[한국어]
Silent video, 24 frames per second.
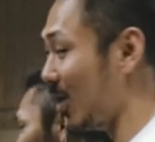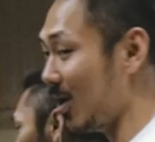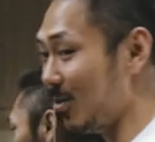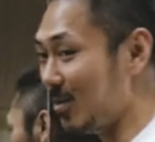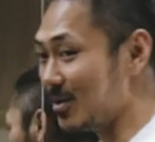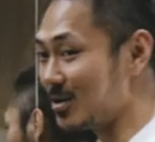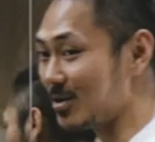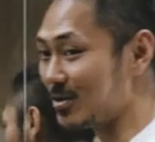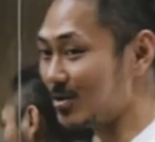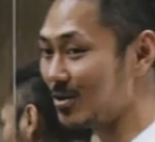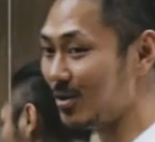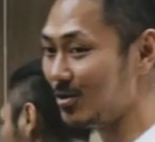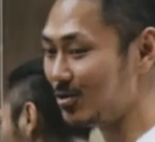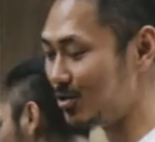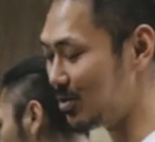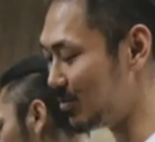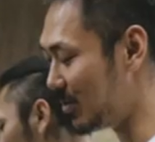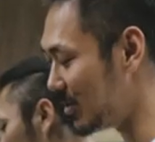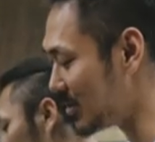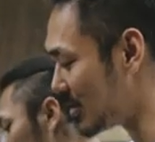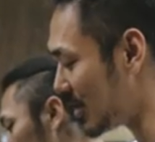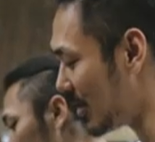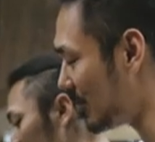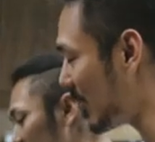넓어졌죠? 두
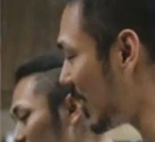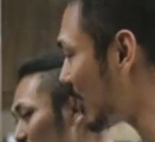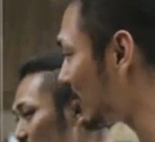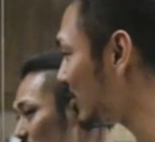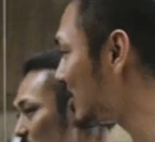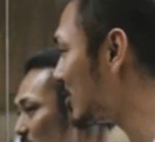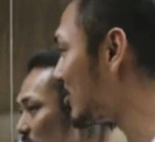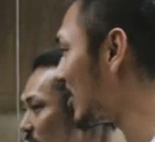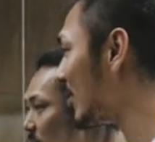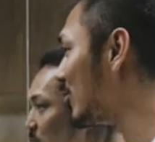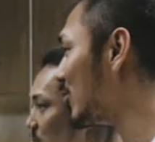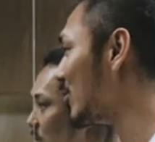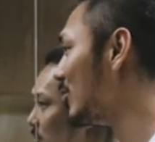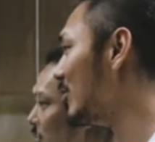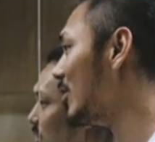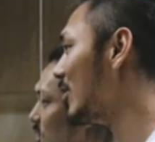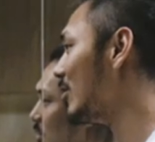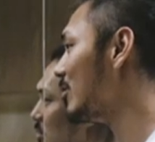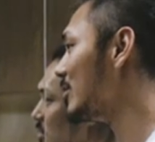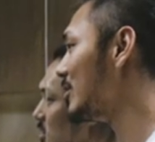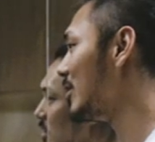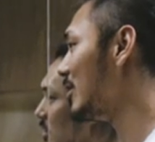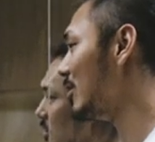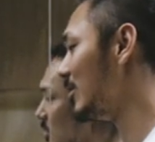번째, 팔꿈치도 앞으로
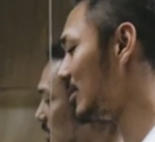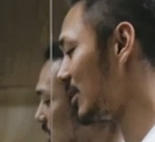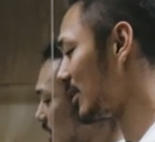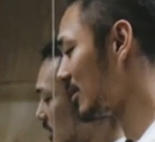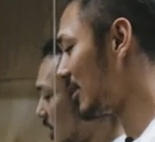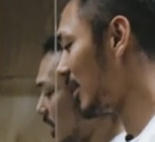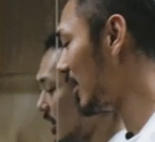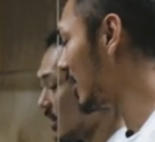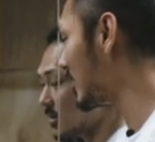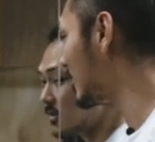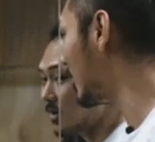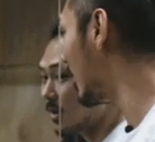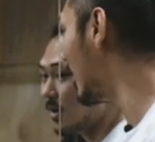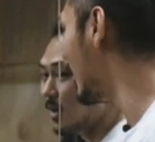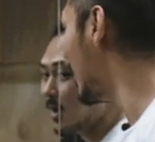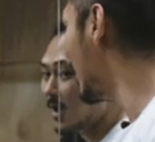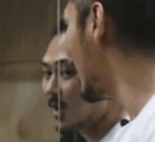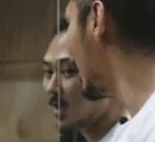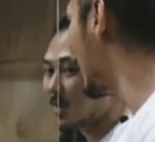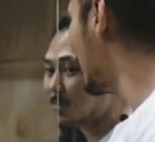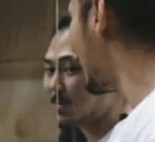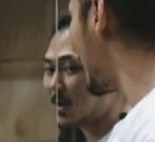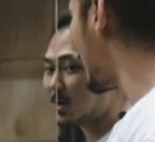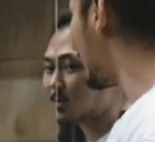밀어보세요. 이 상태에서
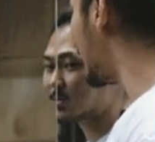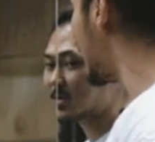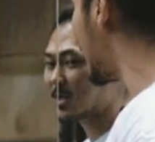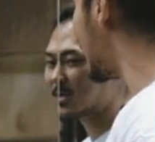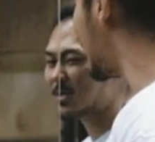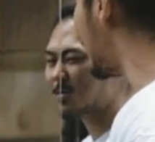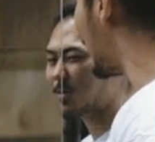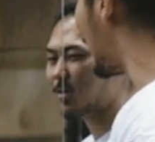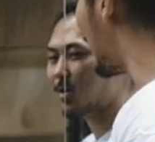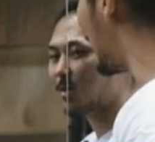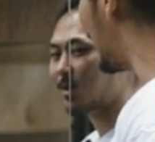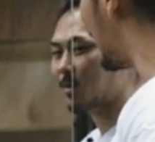팔꿈치 살짝만